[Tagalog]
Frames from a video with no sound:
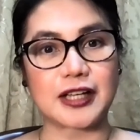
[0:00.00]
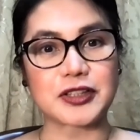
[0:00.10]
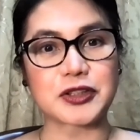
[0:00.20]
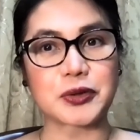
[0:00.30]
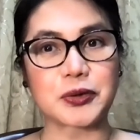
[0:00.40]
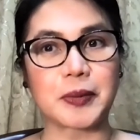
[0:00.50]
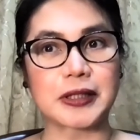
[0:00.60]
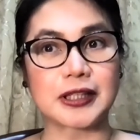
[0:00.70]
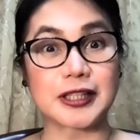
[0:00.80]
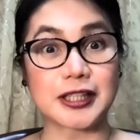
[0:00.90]
So,
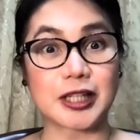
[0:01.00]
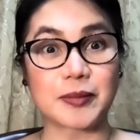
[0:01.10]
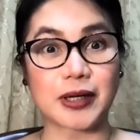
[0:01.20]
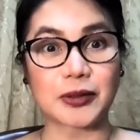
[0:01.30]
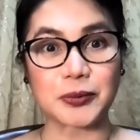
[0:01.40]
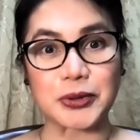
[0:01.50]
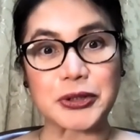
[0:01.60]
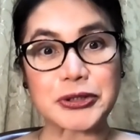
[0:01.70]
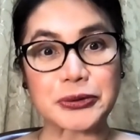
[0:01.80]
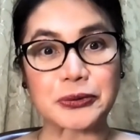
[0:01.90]
pagdating niya ng mga 2
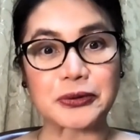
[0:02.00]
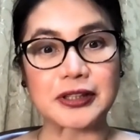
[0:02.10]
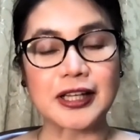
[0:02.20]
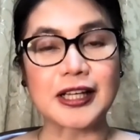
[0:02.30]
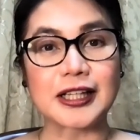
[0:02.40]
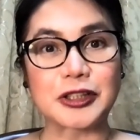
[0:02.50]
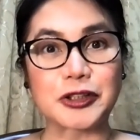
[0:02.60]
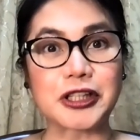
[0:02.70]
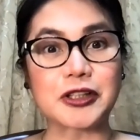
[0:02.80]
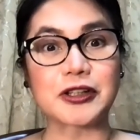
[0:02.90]
years old,
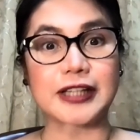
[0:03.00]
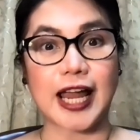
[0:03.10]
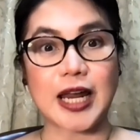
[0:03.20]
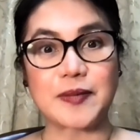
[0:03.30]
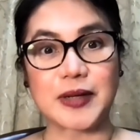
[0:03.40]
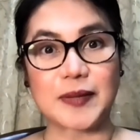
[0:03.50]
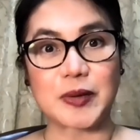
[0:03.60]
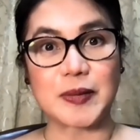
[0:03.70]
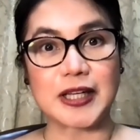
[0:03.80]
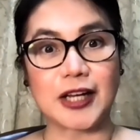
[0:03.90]
yun na yung time na
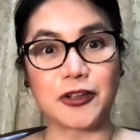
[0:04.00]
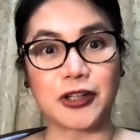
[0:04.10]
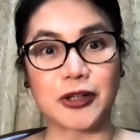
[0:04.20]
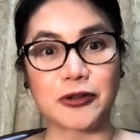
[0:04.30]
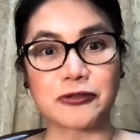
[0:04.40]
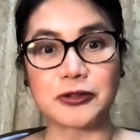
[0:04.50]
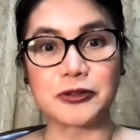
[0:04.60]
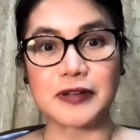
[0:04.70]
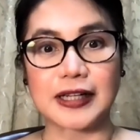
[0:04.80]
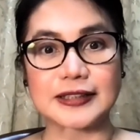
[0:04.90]
ibibigay niyo na yung flu
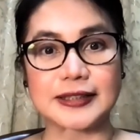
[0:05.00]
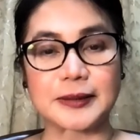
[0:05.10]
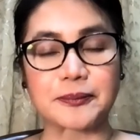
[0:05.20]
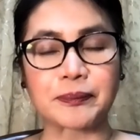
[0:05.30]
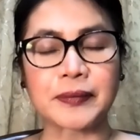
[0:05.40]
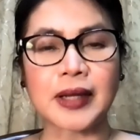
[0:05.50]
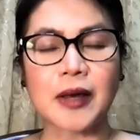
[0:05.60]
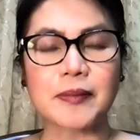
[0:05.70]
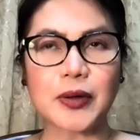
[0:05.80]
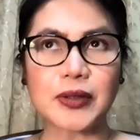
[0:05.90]
vaccine.
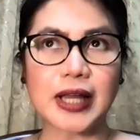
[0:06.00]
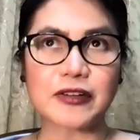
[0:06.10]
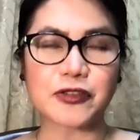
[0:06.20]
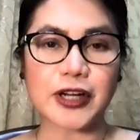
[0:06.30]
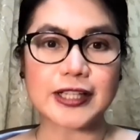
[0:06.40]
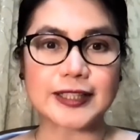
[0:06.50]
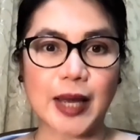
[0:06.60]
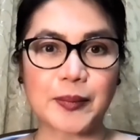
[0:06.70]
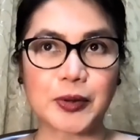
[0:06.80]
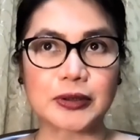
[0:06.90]
Pero like, for
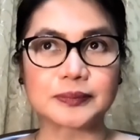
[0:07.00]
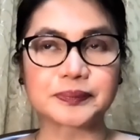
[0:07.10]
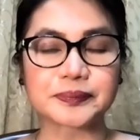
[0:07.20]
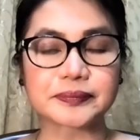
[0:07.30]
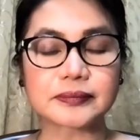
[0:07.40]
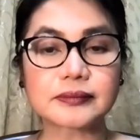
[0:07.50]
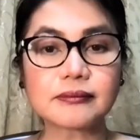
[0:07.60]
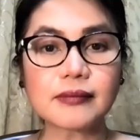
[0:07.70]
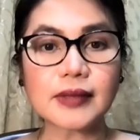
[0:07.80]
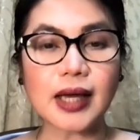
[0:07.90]
example,
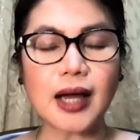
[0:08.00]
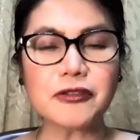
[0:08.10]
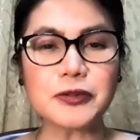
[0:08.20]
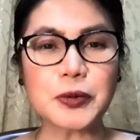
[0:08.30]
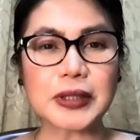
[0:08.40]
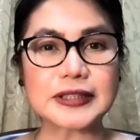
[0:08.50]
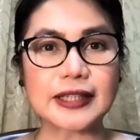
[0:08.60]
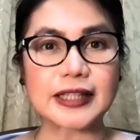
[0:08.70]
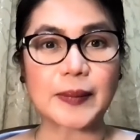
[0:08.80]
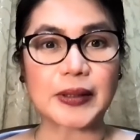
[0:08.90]
ang flu
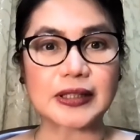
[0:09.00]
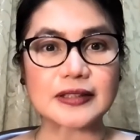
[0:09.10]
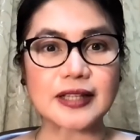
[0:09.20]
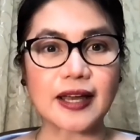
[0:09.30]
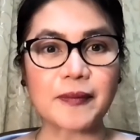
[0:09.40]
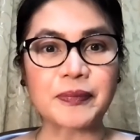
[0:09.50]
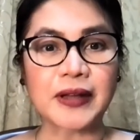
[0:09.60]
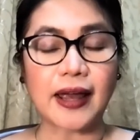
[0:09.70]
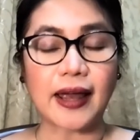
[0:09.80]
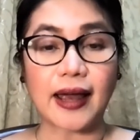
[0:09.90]
kasi, dapat kasi
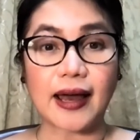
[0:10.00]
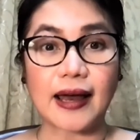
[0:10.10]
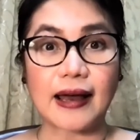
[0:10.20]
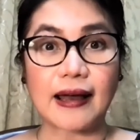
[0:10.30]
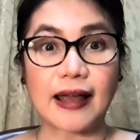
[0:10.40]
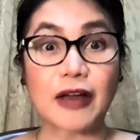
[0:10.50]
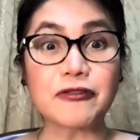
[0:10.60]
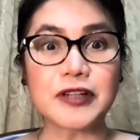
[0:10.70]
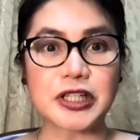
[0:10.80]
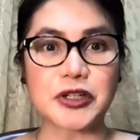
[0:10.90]
uh,
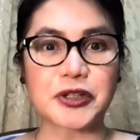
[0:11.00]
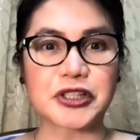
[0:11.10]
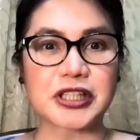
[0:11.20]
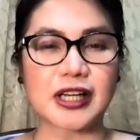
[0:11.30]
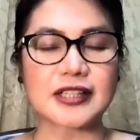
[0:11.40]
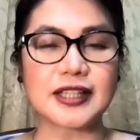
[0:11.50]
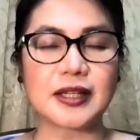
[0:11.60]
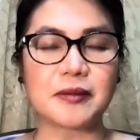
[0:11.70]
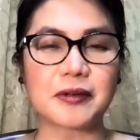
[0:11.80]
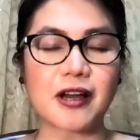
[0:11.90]
every year siya
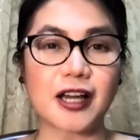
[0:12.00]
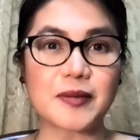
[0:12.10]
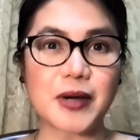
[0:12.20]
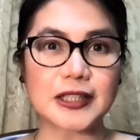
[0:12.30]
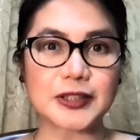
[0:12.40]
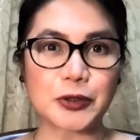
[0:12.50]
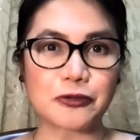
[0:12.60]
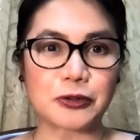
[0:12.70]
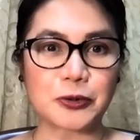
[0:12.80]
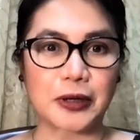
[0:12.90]
kasi kakaiba kasi yung
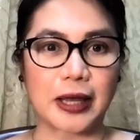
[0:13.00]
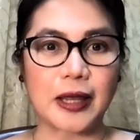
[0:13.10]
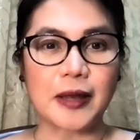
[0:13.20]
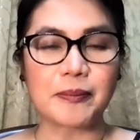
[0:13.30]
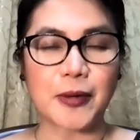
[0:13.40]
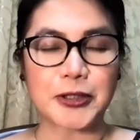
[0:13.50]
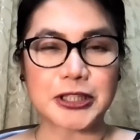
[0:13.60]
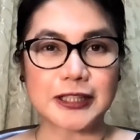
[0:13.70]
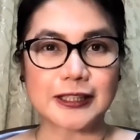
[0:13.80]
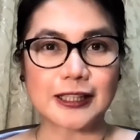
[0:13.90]
flu eh. Meron
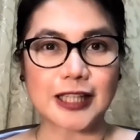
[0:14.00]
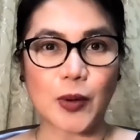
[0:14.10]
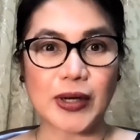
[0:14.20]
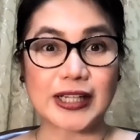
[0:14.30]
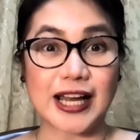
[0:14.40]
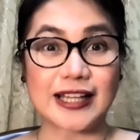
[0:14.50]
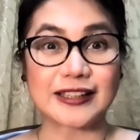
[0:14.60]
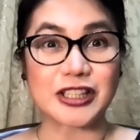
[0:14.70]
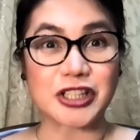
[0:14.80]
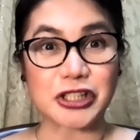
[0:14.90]
siyang tinatawag na
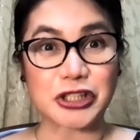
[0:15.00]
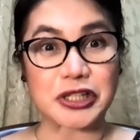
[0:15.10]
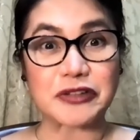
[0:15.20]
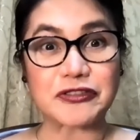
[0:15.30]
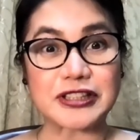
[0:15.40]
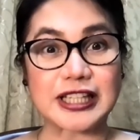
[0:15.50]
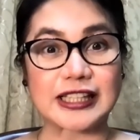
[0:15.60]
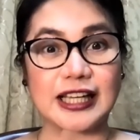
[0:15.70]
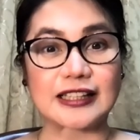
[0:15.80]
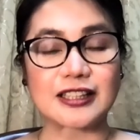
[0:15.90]
antigen shift and
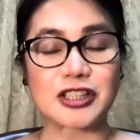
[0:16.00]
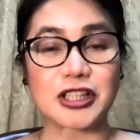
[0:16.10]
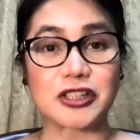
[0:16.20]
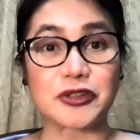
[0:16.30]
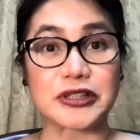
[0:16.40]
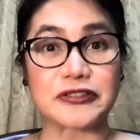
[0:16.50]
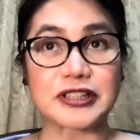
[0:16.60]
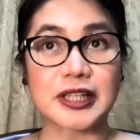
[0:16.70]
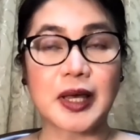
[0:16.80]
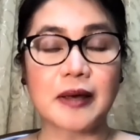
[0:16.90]
antigen drift.
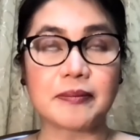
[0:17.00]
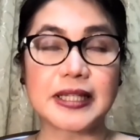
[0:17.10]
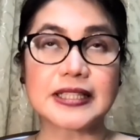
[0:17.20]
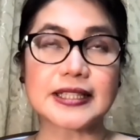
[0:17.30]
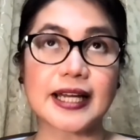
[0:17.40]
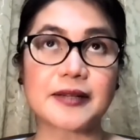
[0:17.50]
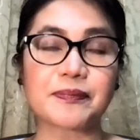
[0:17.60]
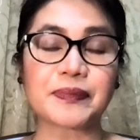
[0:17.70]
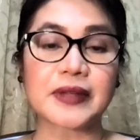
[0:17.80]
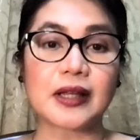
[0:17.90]

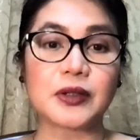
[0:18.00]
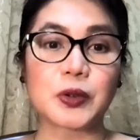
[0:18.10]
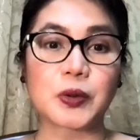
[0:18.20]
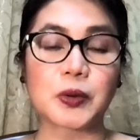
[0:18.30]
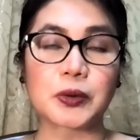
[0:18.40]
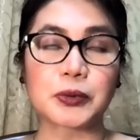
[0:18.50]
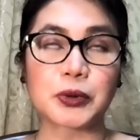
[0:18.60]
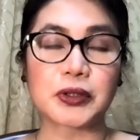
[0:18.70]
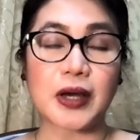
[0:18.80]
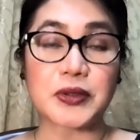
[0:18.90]
Minsan, no
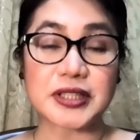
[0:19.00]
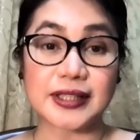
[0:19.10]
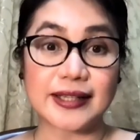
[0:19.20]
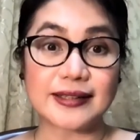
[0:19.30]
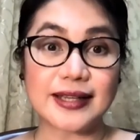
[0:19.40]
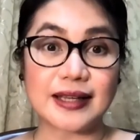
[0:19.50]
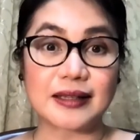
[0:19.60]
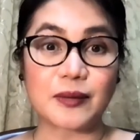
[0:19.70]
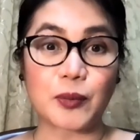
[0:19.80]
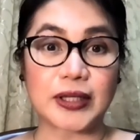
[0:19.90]

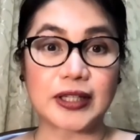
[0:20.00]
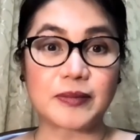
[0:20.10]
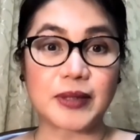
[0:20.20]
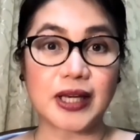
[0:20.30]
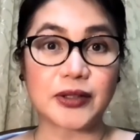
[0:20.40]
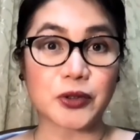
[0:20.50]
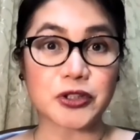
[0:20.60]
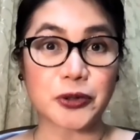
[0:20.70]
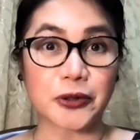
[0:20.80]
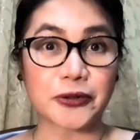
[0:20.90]
2019, pwedeng ibigay yung
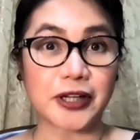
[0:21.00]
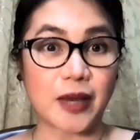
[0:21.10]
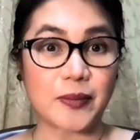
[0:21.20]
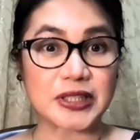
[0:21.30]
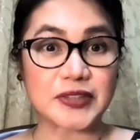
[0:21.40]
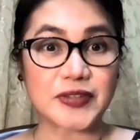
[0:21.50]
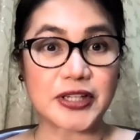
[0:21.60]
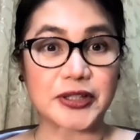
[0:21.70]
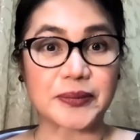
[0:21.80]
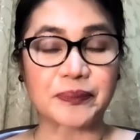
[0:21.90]
Southern
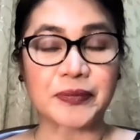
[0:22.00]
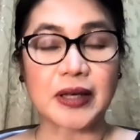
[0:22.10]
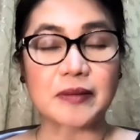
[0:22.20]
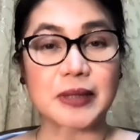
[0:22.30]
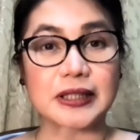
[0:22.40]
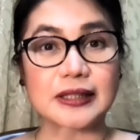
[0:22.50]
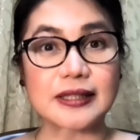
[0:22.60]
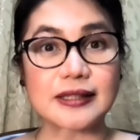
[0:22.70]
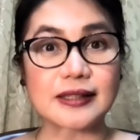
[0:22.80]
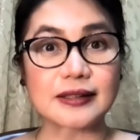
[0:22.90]
Hemisphere.
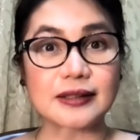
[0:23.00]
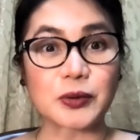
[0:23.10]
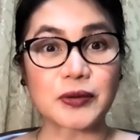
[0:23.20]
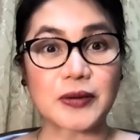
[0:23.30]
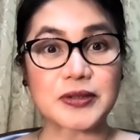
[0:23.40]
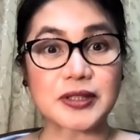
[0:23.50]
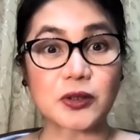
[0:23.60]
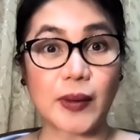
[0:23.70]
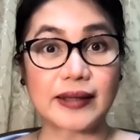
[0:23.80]
Pagdating ng 2020,